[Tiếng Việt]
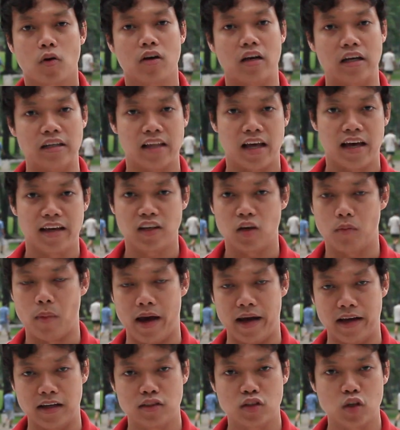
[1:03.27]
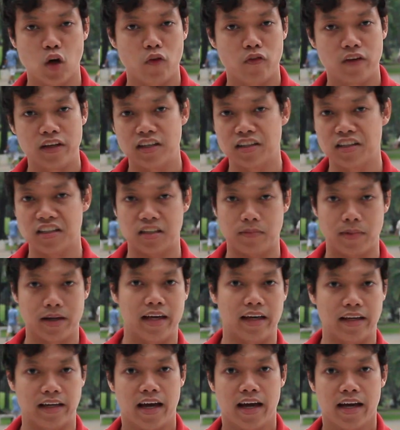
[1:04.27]
có lợi thế cho bạn so với những người
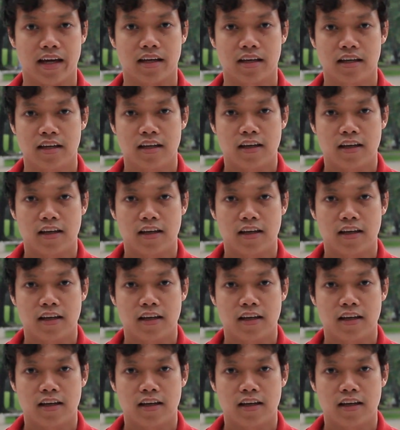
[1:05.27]
bán hàng khác.